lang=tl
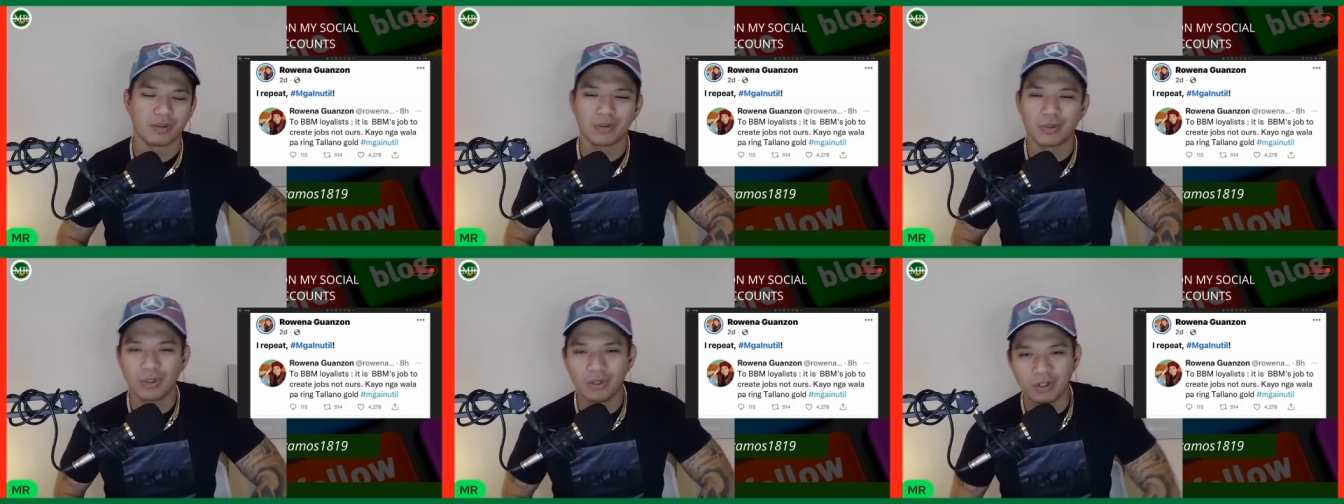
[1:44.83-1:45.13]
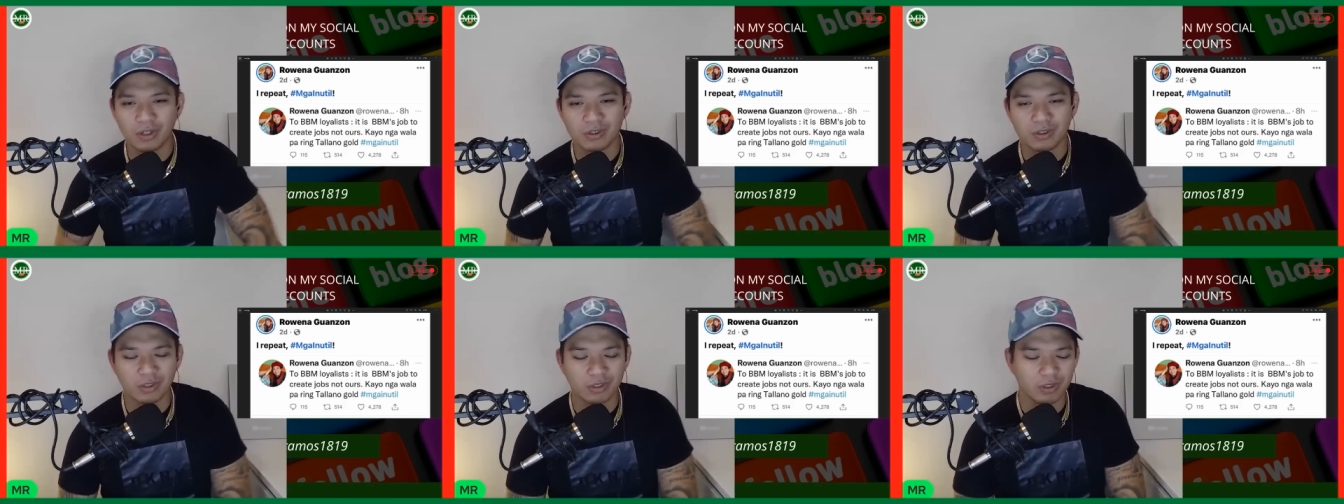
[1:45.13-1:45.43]

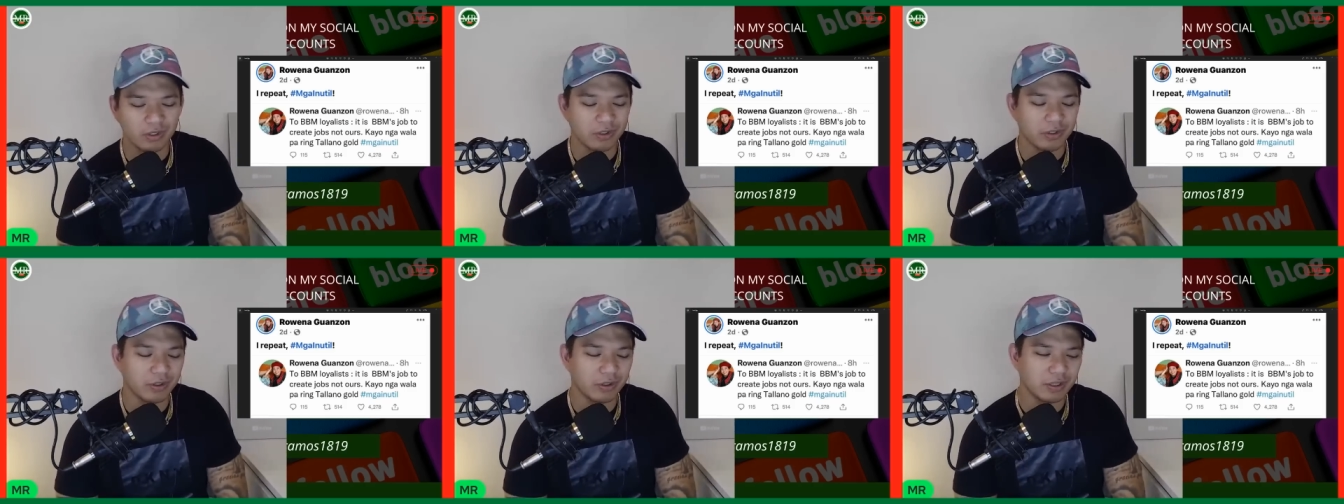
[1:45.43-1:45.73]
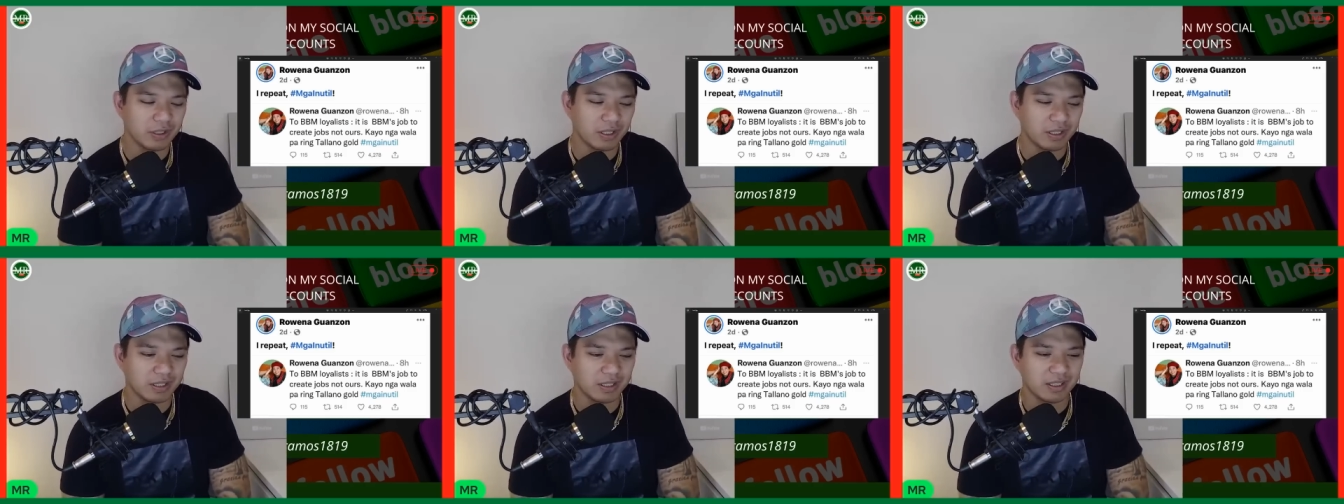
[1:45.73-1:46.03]
Tuloy-tuloy
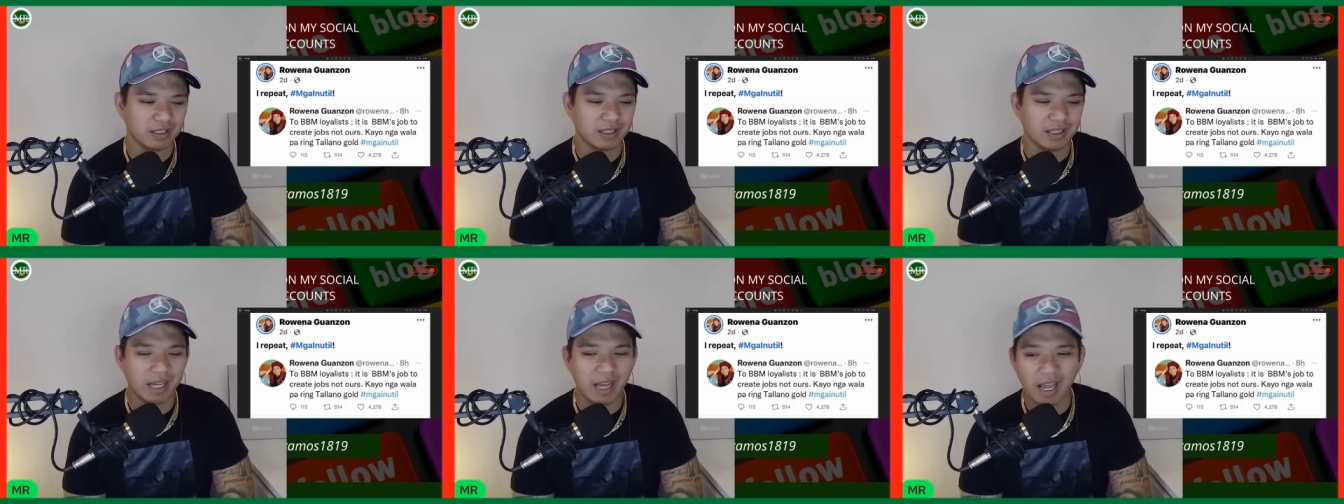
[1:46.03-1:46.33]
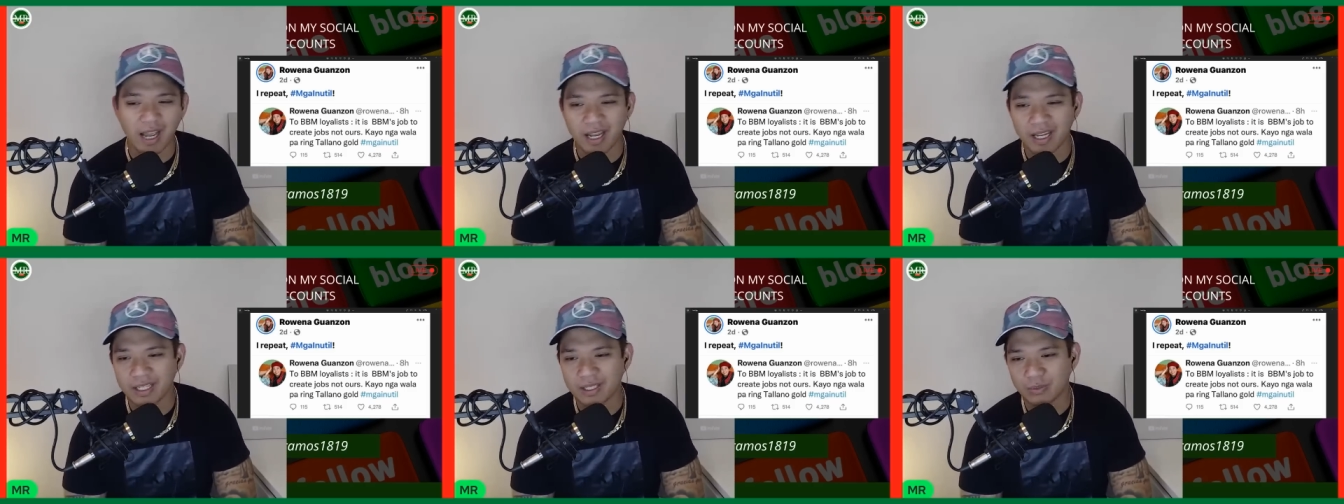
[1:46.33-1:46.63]
ko na.
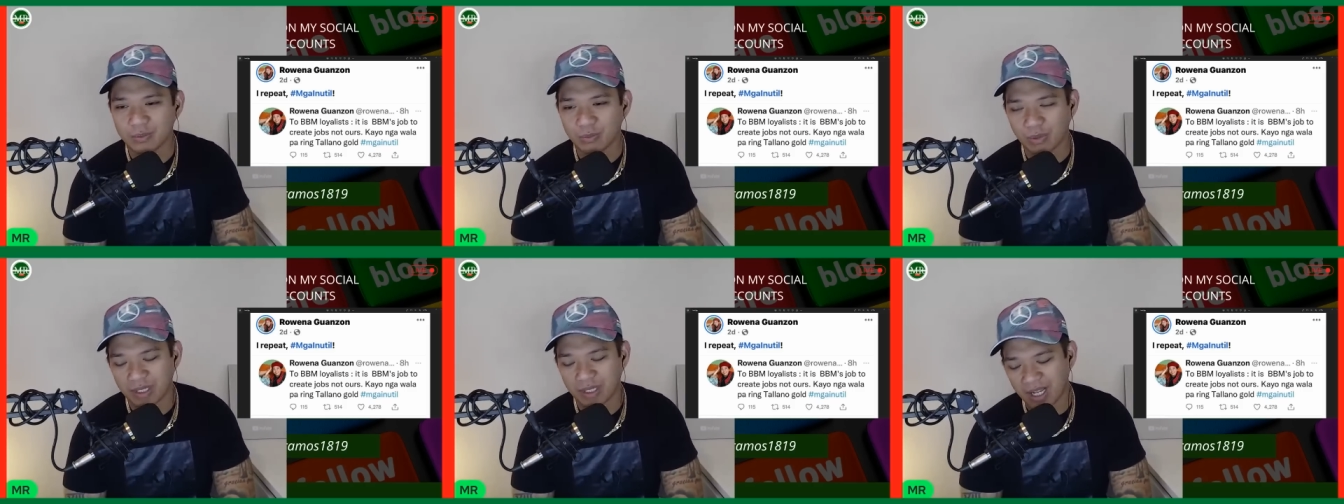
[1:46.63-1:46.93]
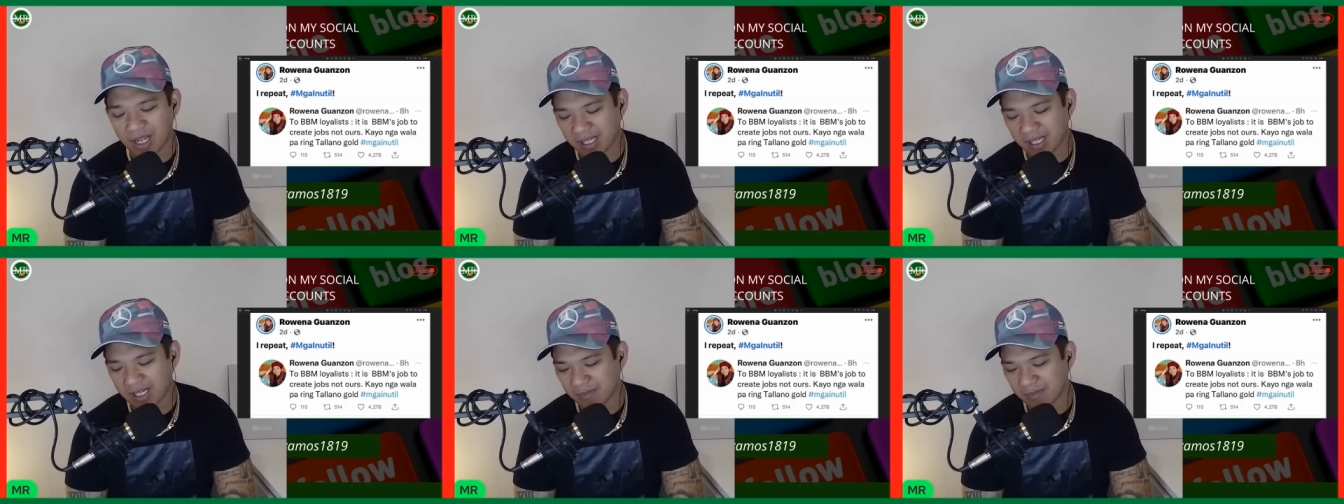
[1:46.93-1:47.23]
Kahit
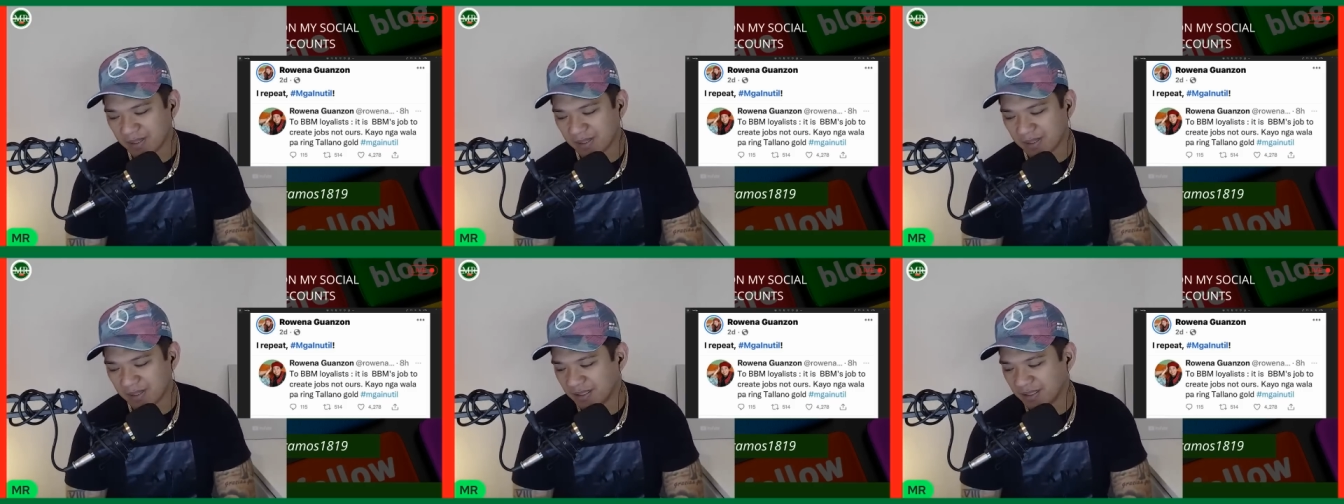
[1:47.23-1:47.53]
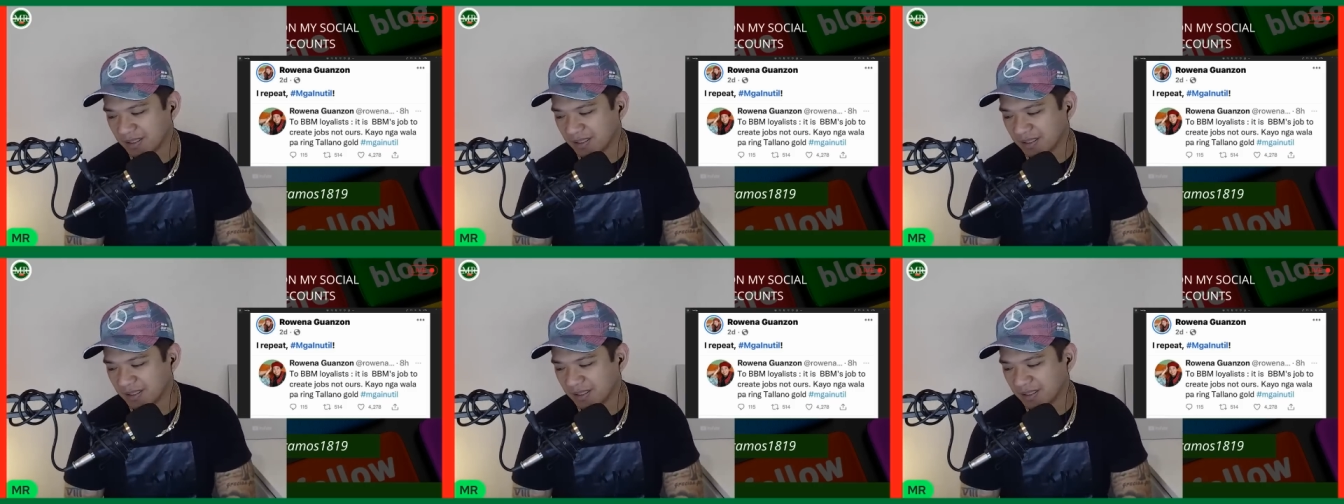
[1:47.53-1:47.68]
wala naman